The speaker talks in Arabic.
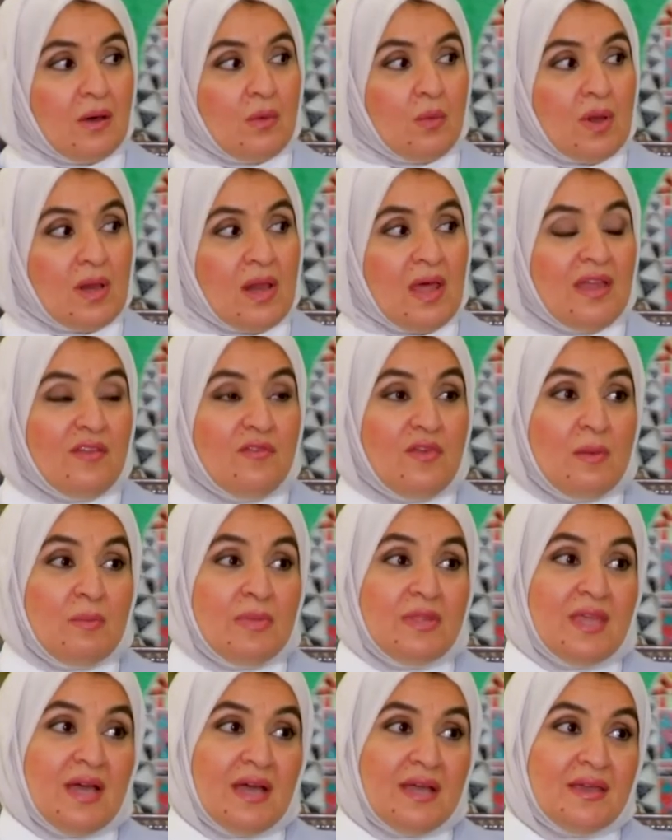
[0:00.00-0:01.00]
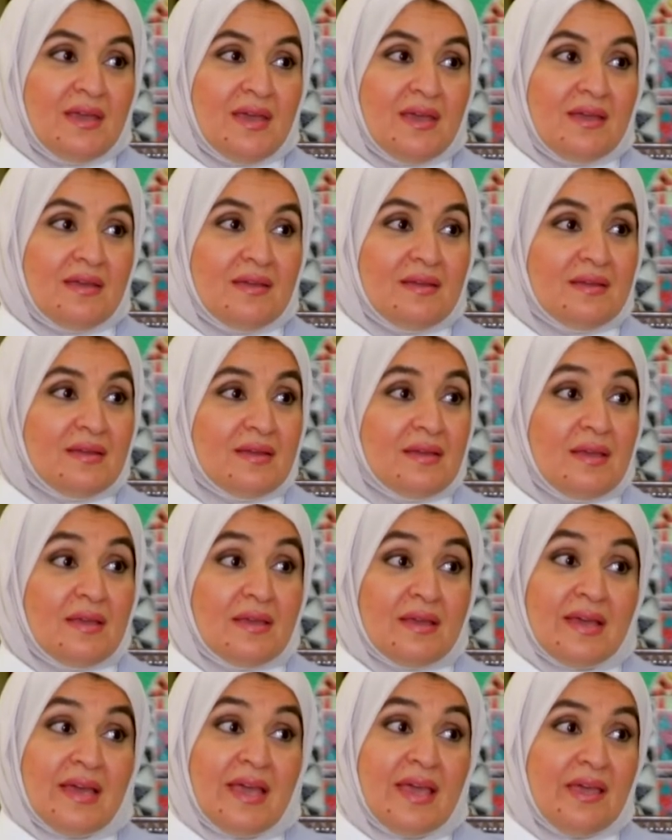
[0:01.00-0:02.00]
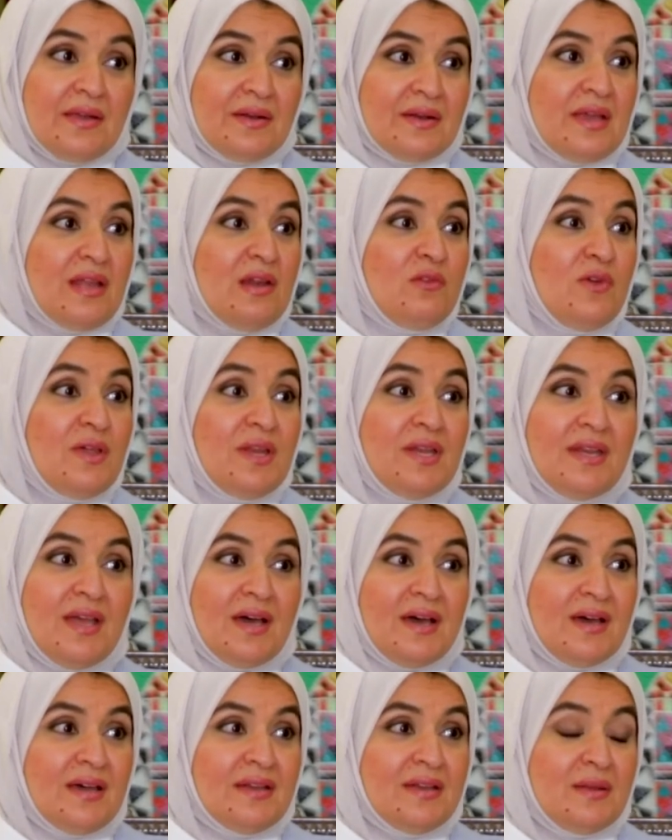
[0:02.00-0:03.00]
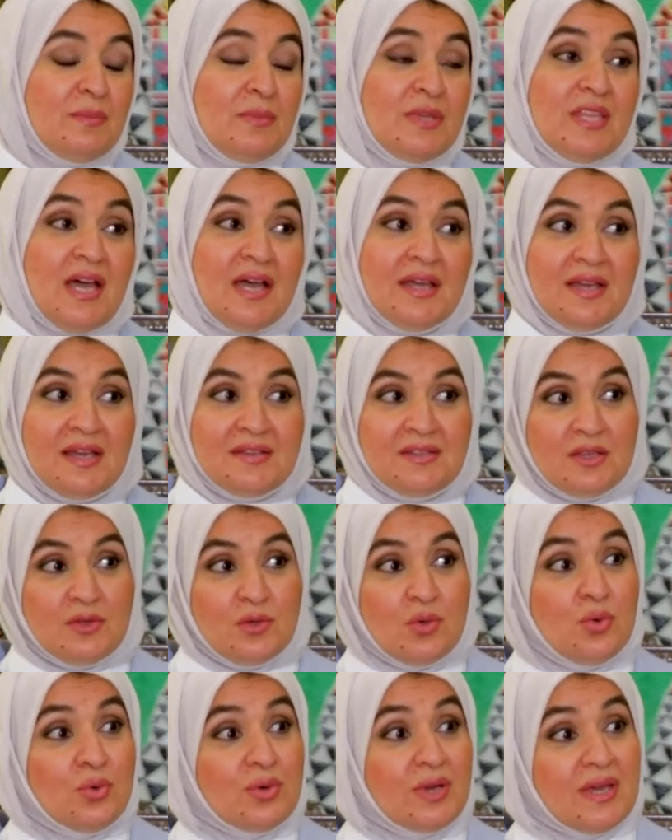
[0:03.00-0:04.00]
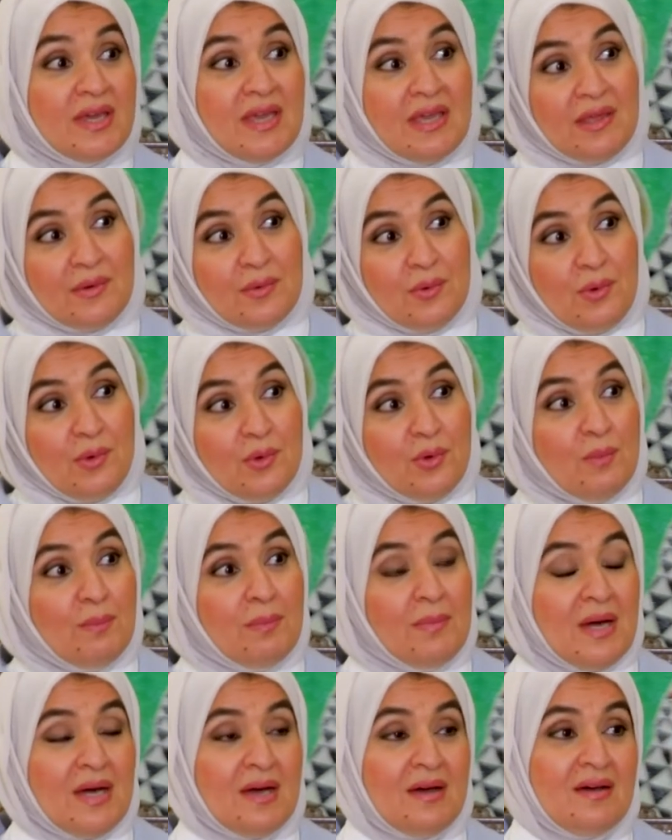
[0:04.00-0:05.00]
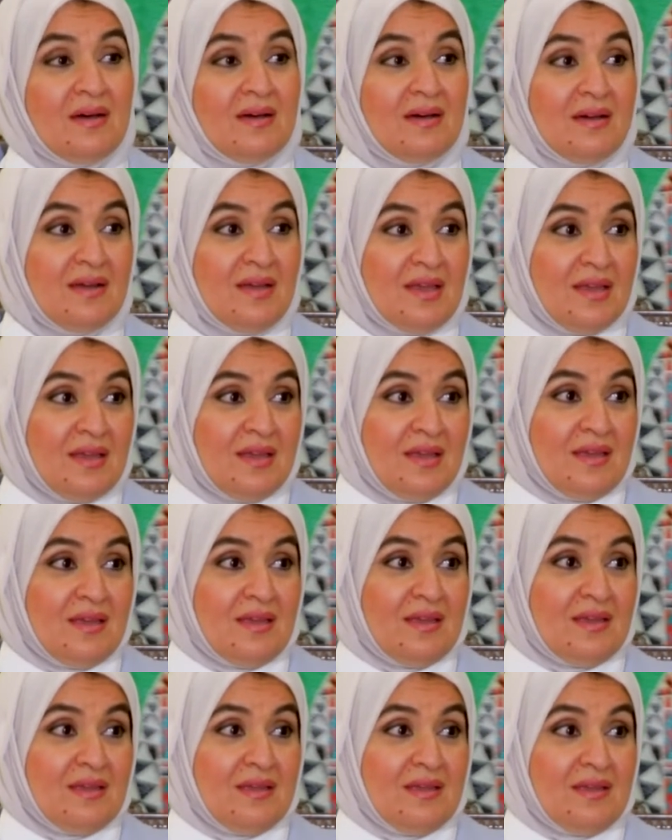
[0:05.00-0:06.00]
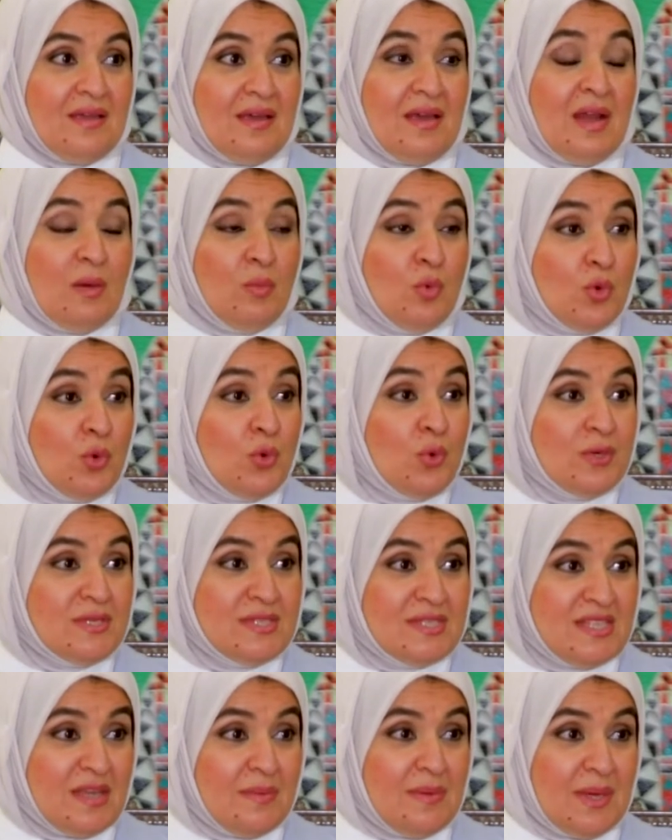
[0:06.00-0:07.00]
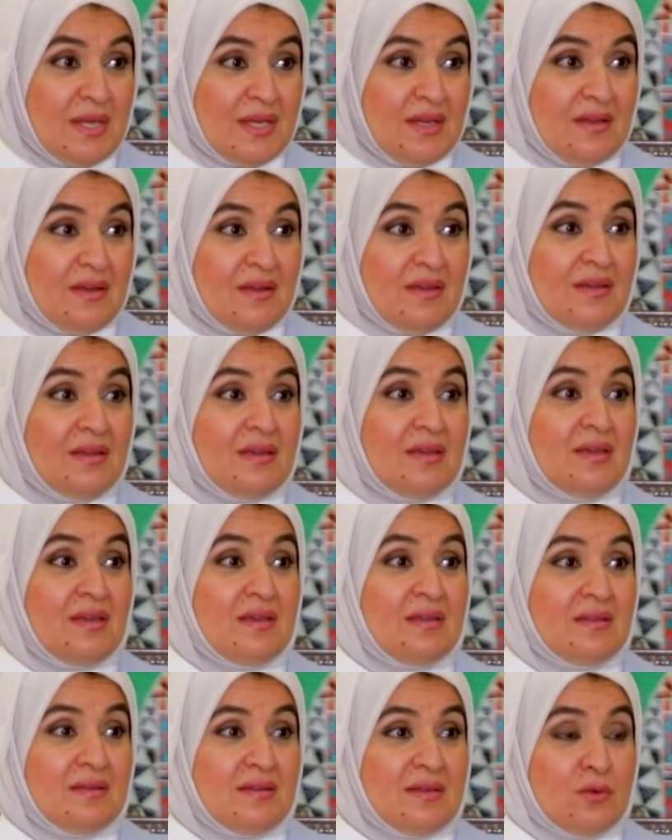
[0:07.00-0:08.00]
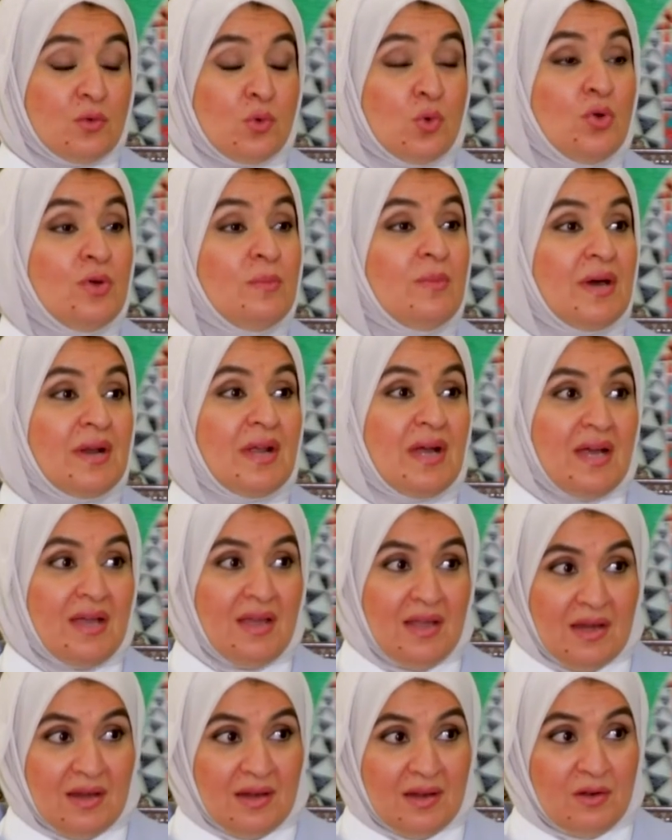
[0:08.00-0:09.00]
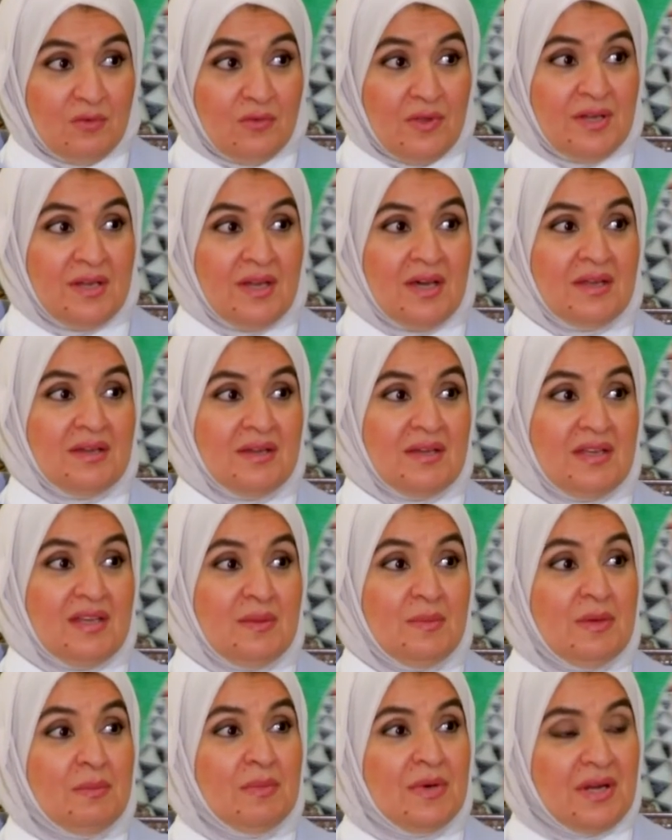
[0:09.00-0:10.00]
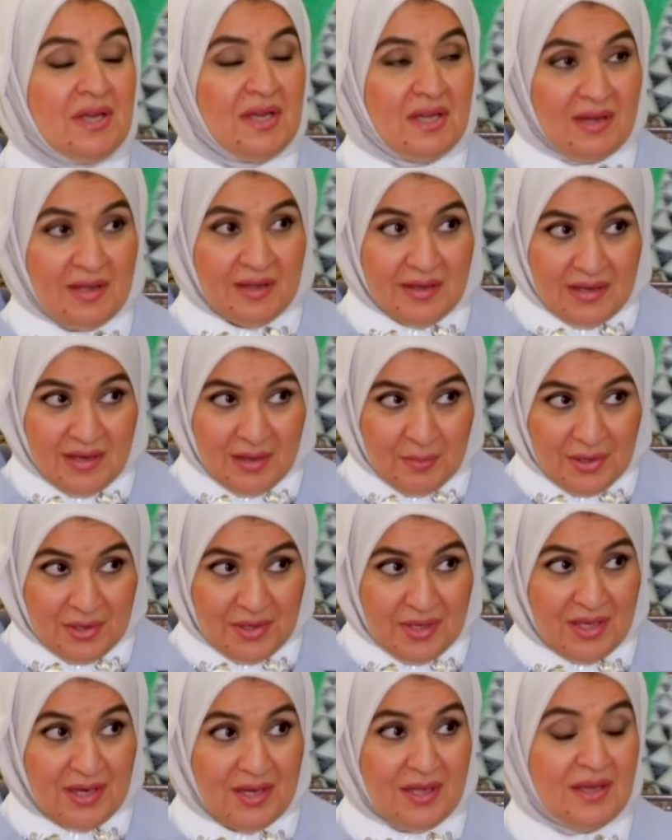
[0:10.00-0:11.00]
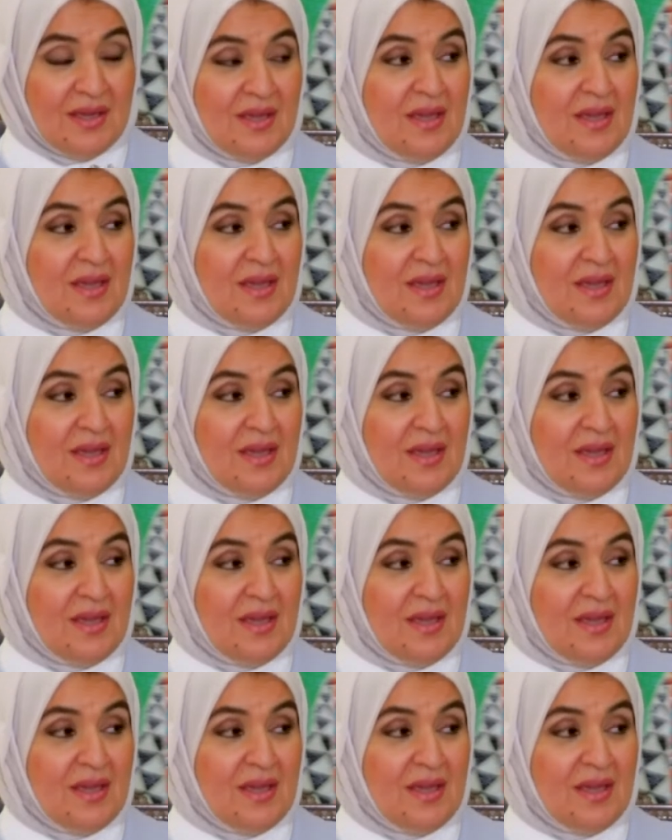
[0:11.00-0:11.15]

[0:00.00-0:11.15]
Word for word: والله في البدايه غير كل فنان بداياته تكون غير عقب ما آه، على مرور الزمن آه، تكون مراحل الفنان يعني من مرحله الى مرحله